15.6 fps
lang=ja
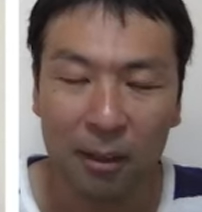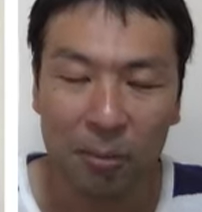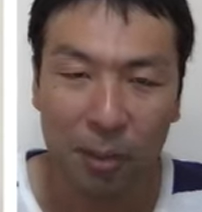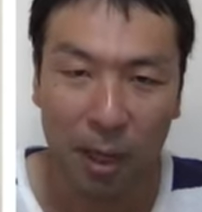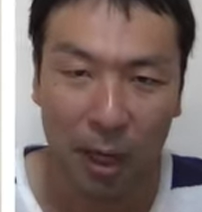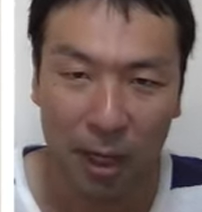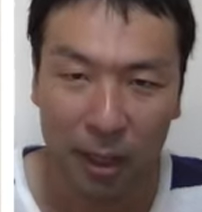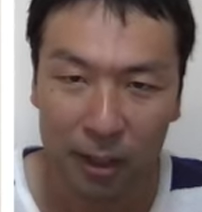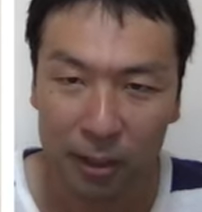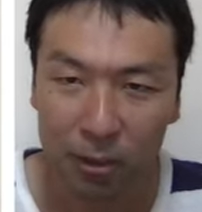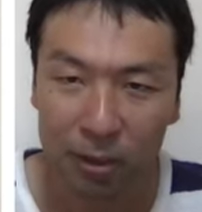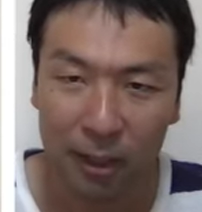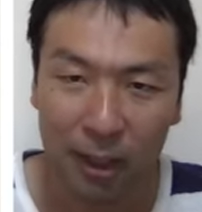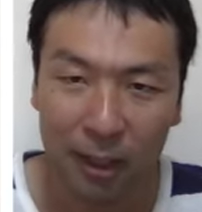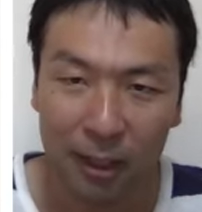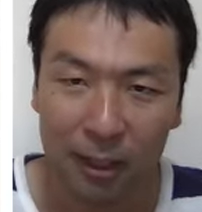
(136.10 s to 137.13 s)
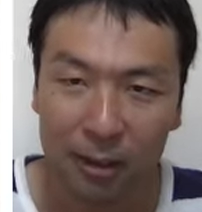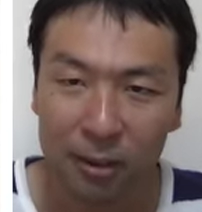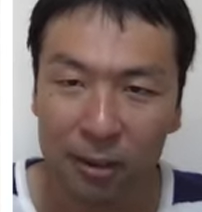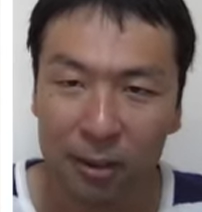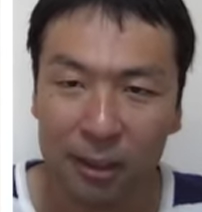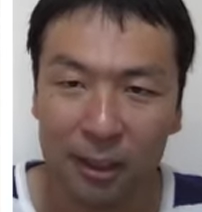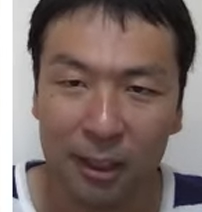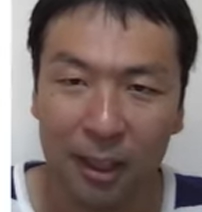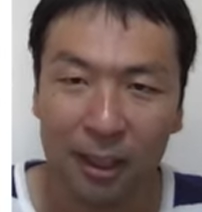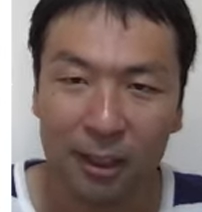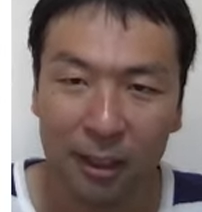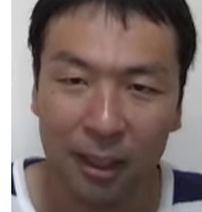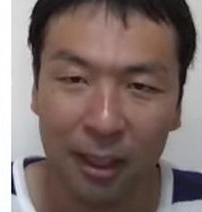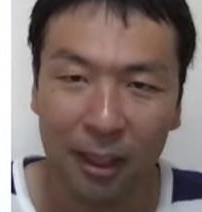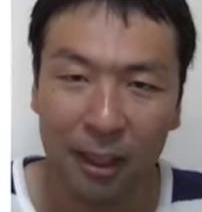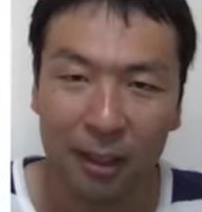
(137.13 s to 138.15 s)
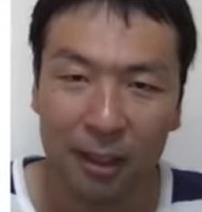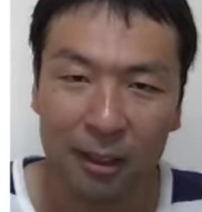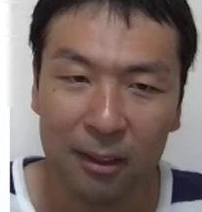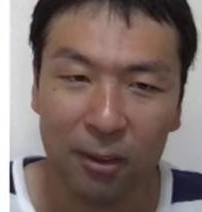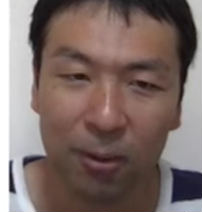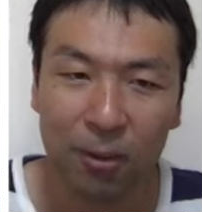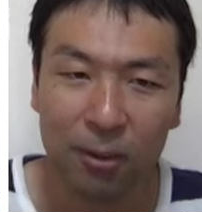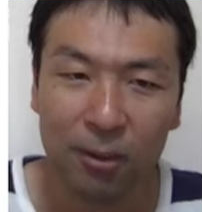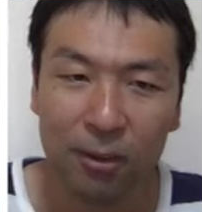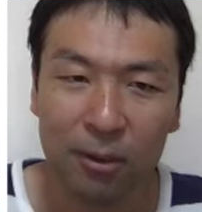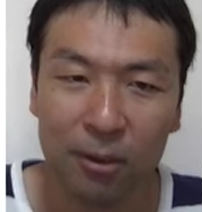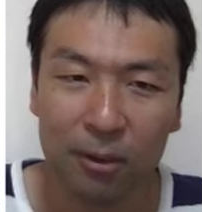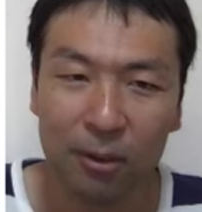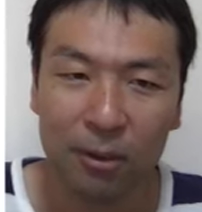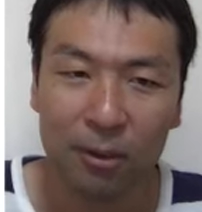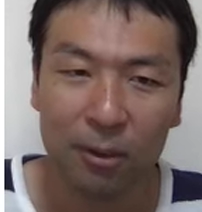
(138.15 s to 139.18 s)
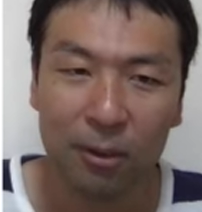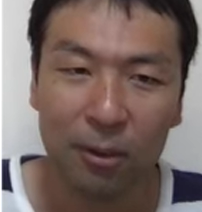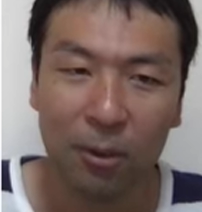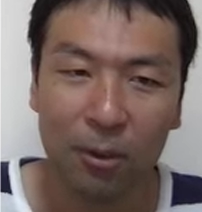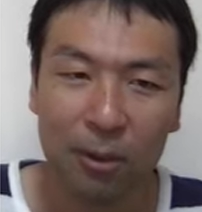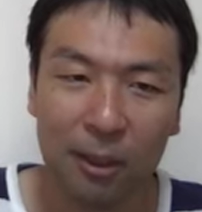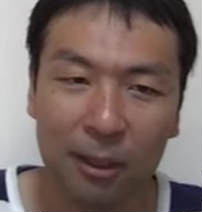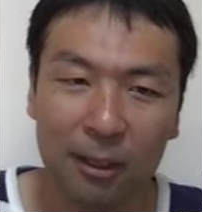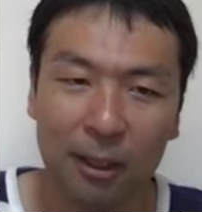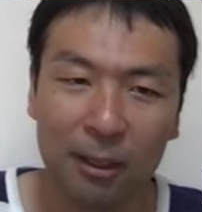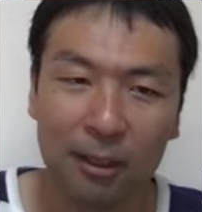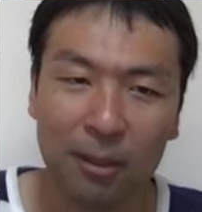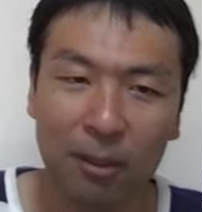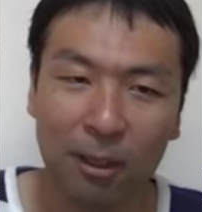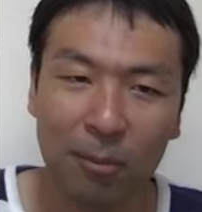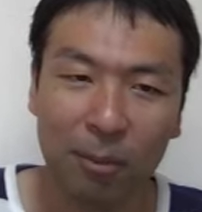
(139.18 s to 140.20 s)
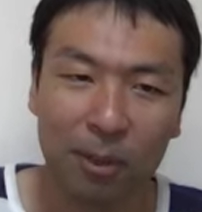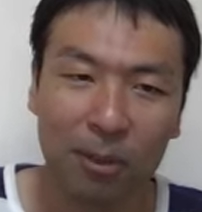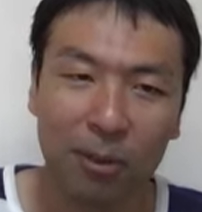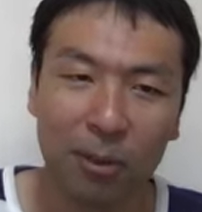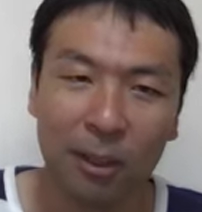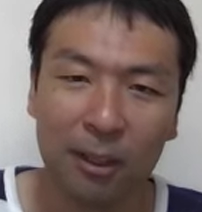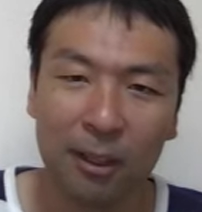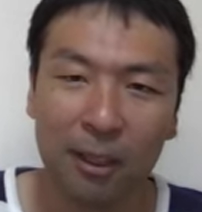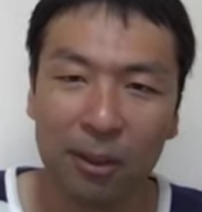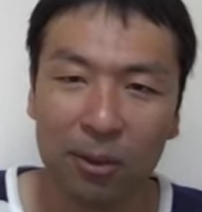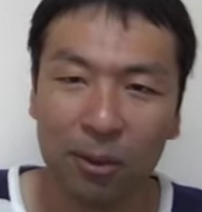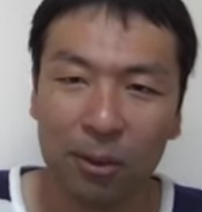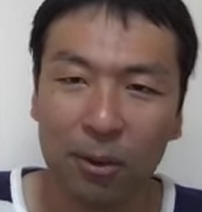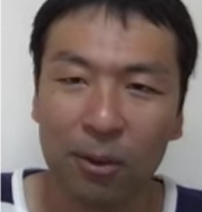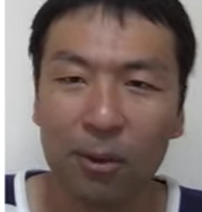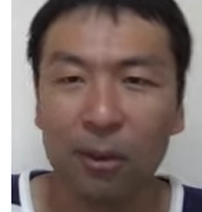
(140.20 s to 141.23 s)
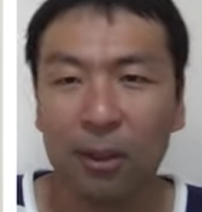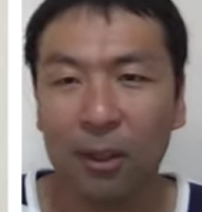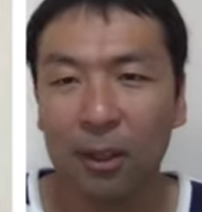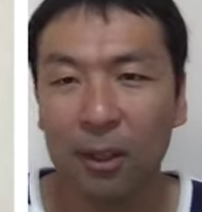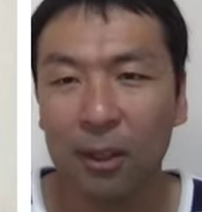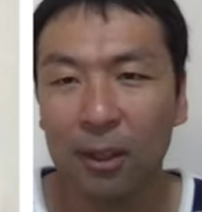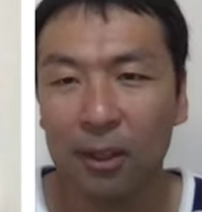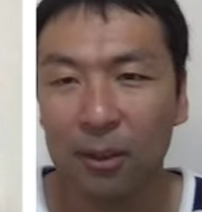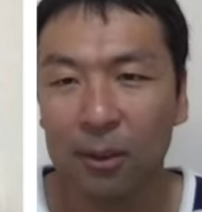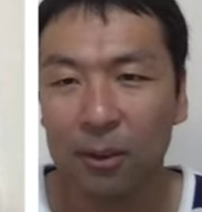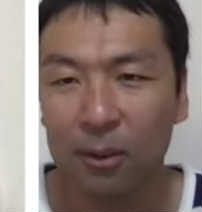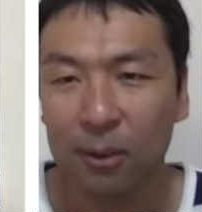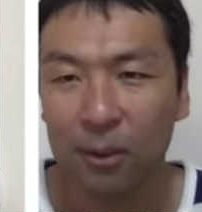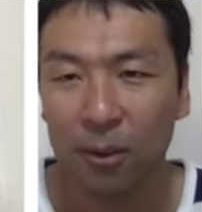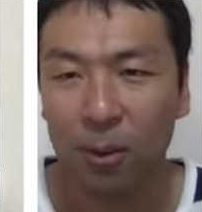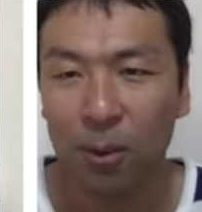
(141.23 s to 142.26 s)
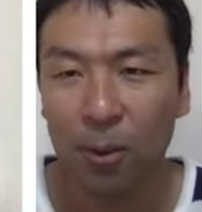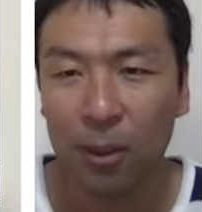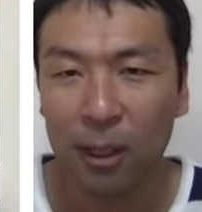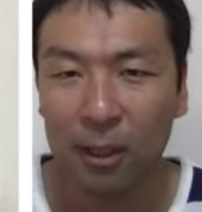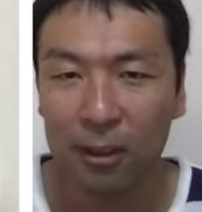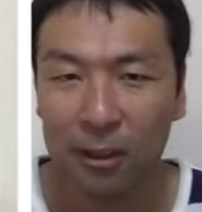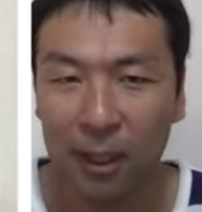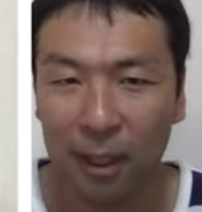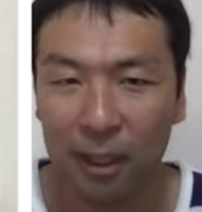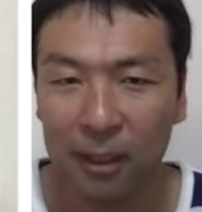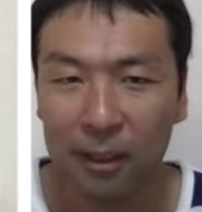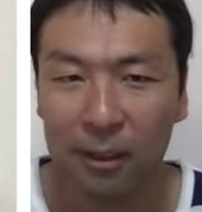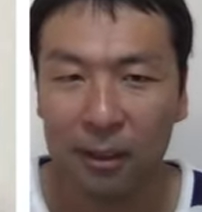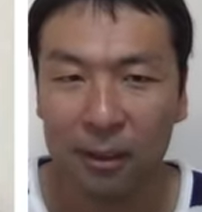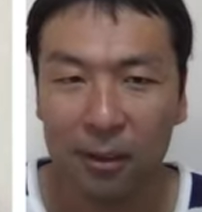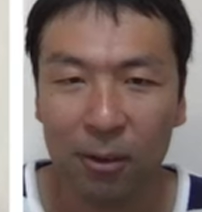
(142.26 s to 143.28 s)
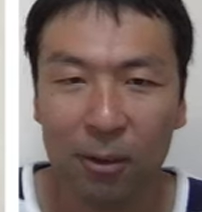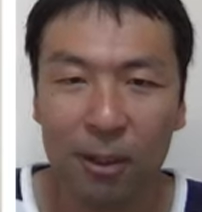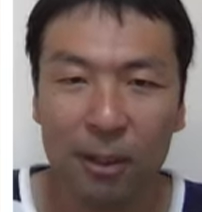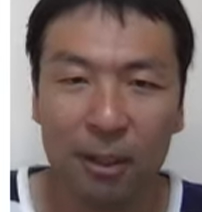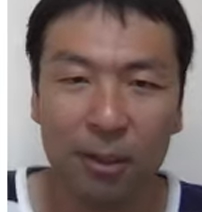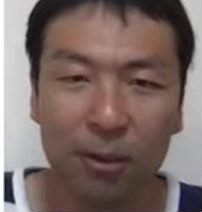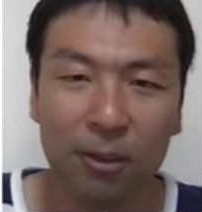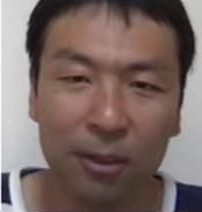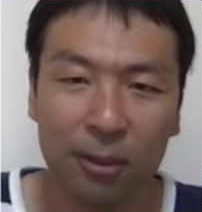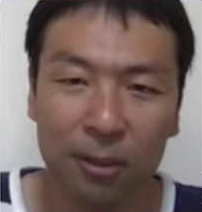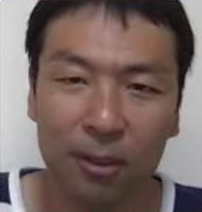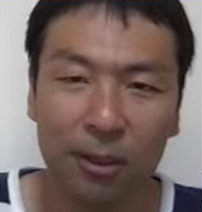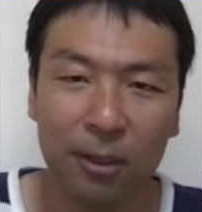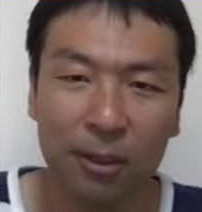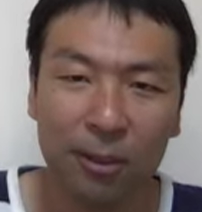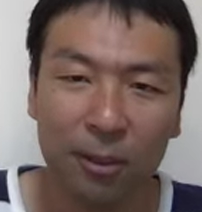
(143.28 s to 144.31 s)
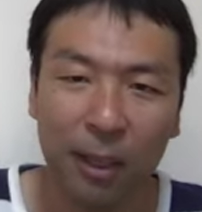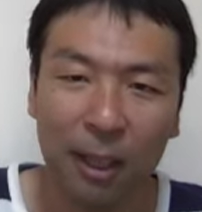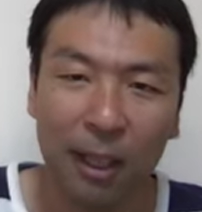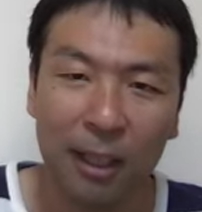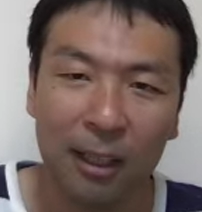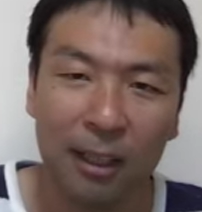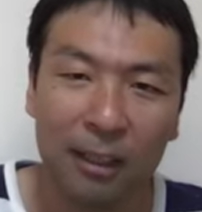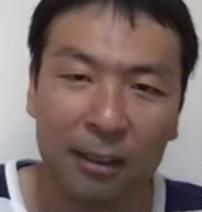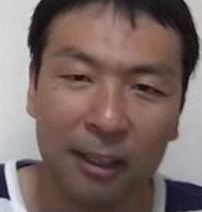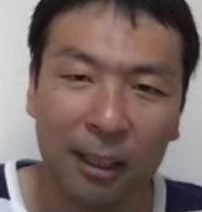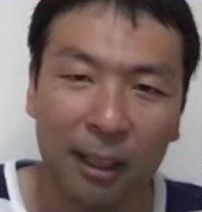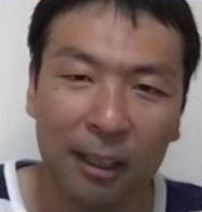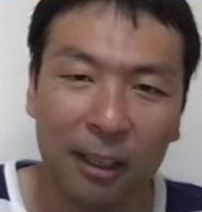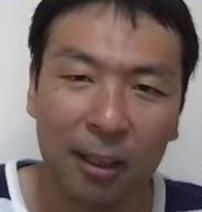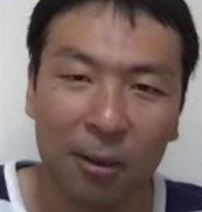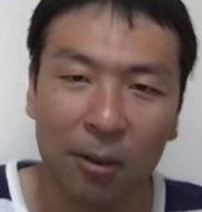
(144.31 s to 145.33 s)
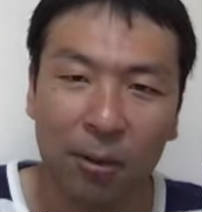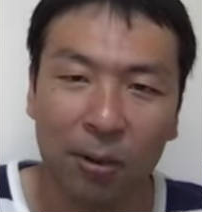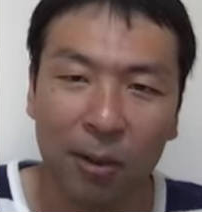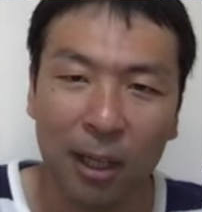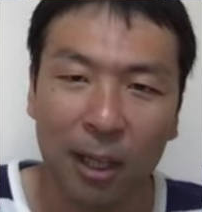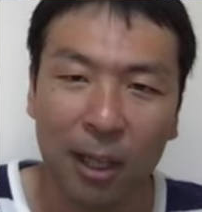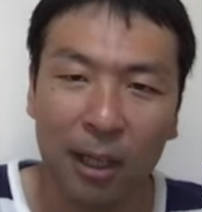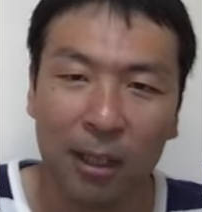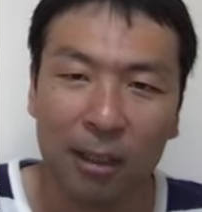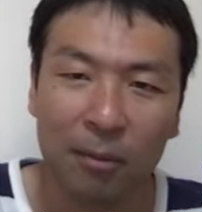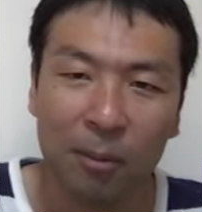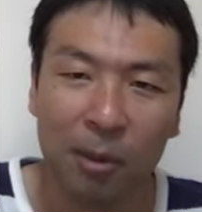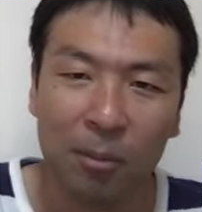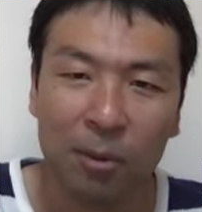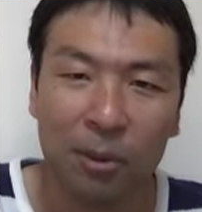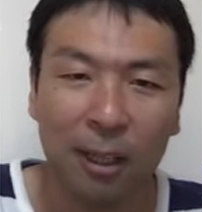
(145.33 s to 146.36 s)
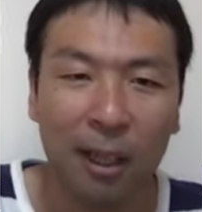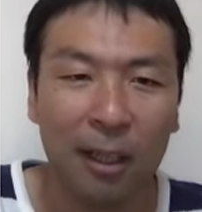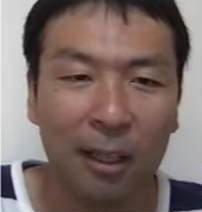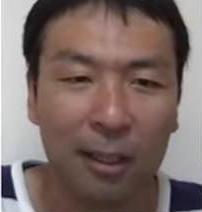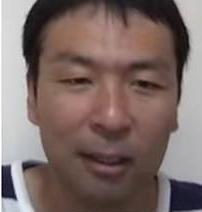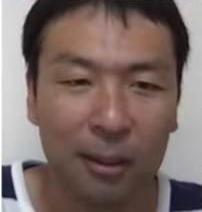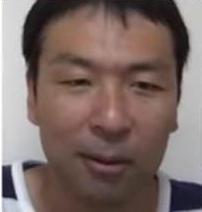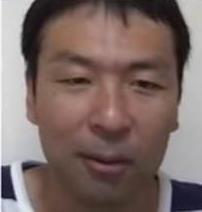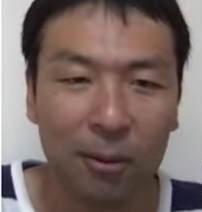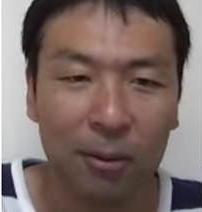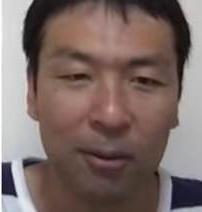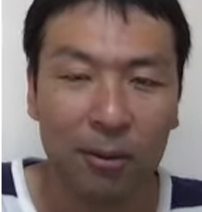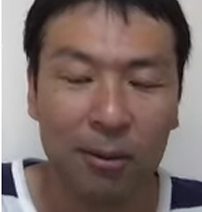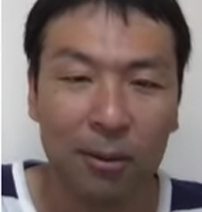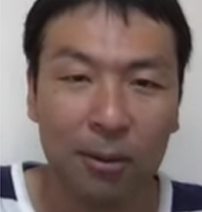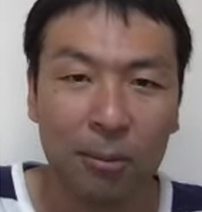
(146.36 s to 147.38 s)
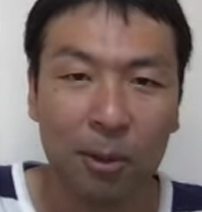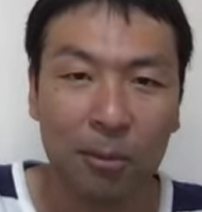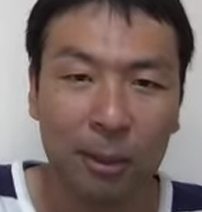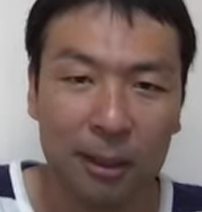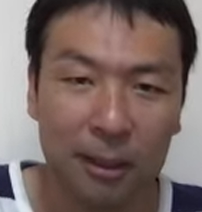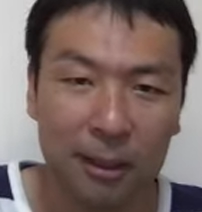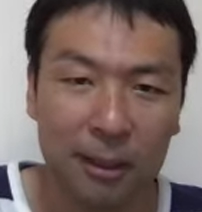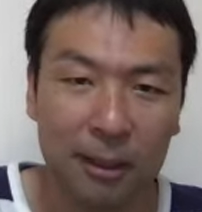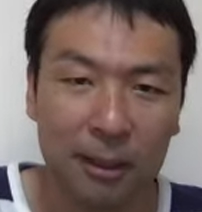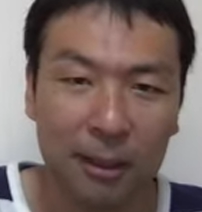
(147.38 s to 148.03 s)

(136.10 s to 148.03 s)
まあ、配慮に欠ける時点でそういう業者さんというか、まあ、そういう方と高額な取引をするっていうのは避けた方が、まあ、無難かなと思います